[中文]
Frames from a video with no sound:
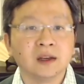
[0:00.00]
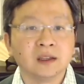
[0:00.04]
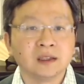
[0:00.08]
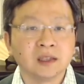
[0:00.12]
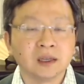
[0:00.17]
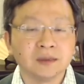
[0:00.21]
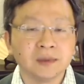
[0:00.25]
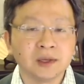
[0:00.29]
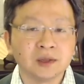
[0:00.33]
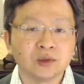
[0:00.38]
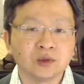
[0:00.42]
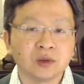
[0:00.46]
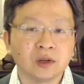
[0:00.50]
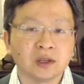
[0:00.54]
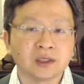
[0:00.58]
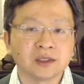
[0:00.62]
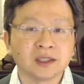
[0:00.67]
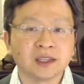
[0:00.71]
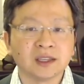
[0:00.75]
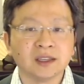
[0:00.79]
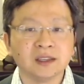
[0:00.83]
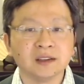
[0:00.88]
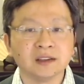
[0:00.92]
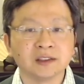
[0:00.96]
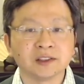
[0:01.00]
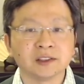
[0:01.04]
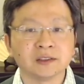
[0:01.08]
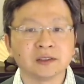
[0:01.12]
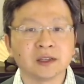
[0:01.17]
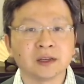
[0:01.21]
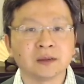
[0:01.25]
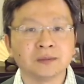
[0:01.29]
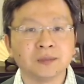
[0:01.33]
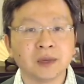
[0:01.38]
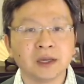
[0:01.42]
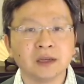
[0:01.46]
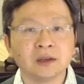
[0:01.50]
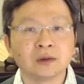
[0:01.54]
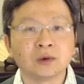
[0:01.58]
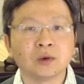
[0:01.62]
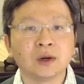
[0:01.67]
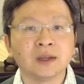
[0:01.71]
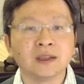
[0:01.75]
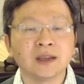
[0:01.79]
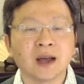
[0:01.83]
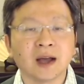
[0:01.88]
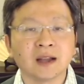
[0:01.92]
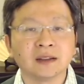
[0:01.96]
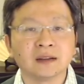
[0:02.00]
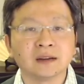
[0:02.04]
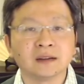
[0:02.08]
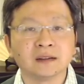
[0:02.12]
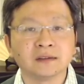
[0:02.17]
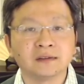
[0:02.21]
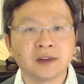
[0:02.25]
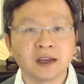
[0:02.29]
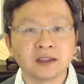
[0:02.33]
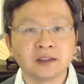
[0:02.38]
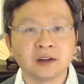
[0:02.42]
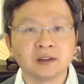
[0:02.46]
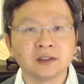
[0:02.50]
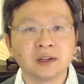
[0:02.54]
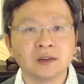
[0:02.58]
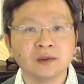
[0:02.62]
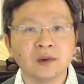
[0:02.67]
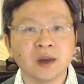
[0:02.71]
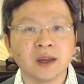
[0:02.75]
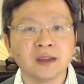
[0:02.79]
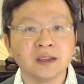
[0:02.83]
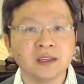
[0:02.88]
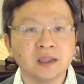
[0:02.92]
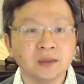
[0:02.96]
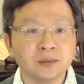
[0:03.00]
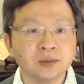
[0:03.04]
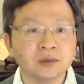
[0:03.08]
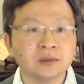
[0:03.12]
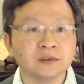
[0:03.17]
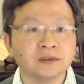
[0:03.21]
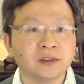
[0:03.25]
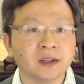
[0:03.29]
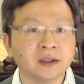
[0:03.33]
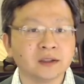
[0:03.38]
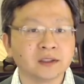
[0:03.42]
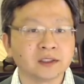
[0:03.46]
特别需要提的是呢，被关押的外交人员一部分